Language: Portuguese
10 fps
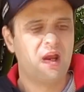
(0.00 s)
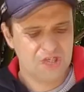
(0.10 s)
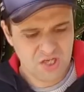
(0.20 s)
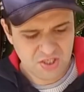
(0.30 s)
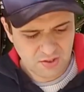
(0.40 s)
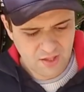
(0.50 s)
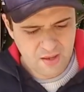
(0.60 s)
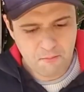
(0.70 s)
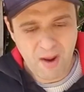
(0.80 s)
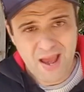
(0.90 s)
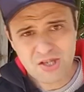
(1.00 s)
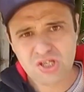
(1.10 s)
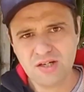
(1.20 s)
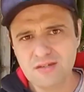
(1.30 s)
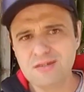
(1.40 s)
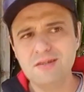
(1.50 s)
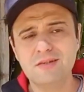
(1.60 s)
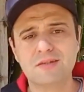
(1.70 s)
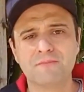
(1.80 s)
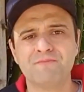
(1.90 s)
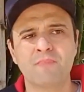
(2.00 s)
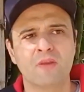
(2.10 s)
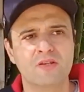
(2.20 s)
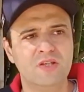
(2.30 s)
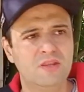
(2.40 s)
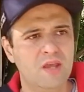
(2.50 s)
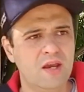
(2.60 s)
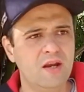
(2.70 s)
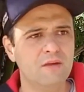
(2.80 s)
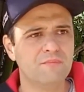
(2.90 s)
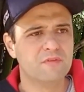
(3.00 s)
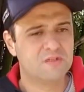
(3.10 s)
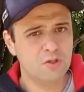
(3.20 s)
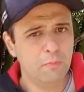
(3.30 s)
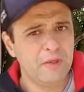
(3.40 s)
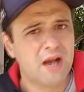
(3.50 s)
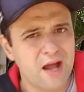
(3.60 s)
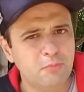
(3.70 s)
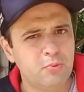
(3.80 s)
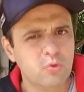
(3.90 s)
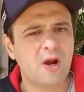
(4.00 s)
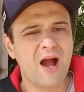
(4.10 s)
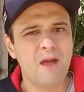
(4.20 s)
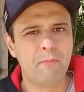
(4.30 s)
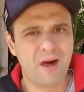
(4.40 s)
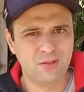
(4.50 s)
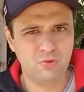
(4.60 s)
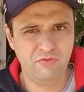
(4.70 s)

a gente tem mais chances de ter sido picado por um carrapato